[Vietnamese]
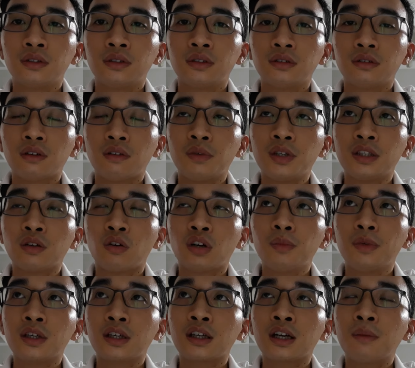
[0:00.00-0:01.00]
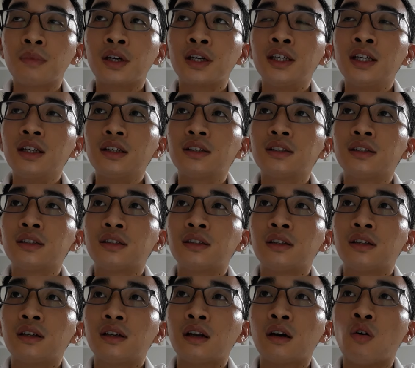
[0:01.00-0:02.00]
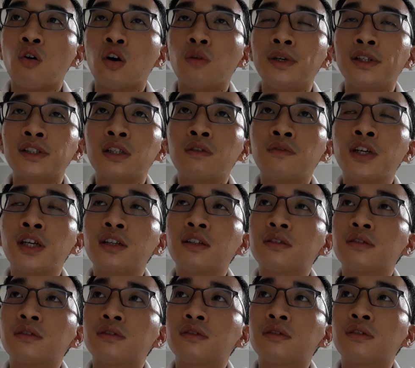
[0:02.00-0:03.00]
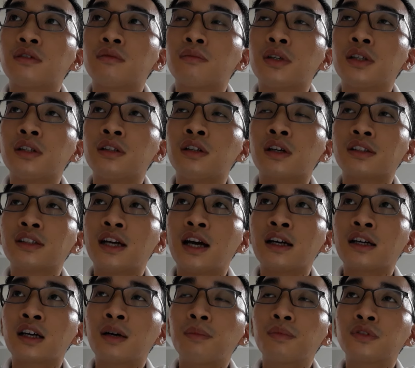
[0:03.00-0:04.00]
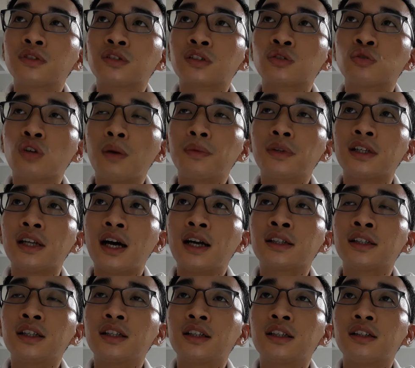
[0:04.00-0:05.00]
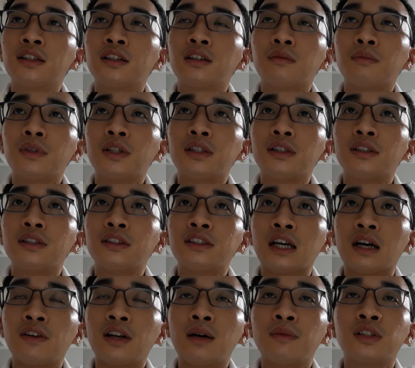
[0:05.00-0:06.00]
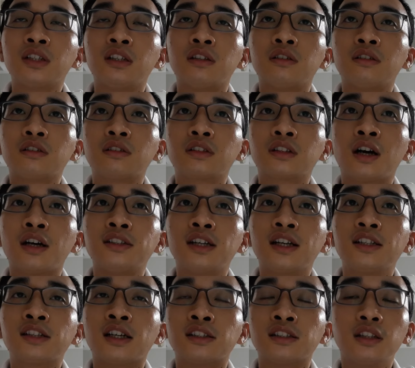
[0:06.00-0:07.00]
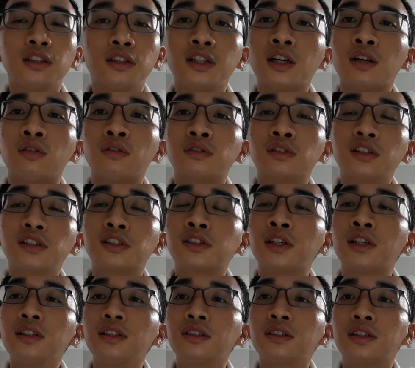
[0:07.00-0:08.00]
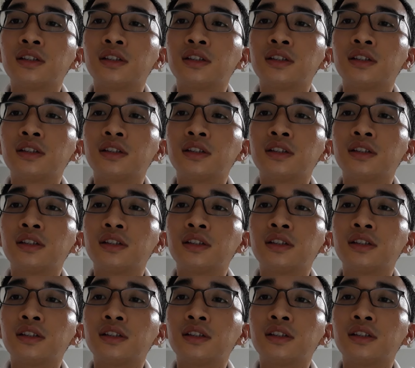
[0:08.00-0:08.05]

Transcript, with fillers: Mình hồi đấy mình ngẫm nghĩ ấy, là hồi mình sinh viên, mình được nhà chu cấp tiền ăn ấy, mình chả phải làm gì, thời gian rảnh rất nhiều, rất sướng.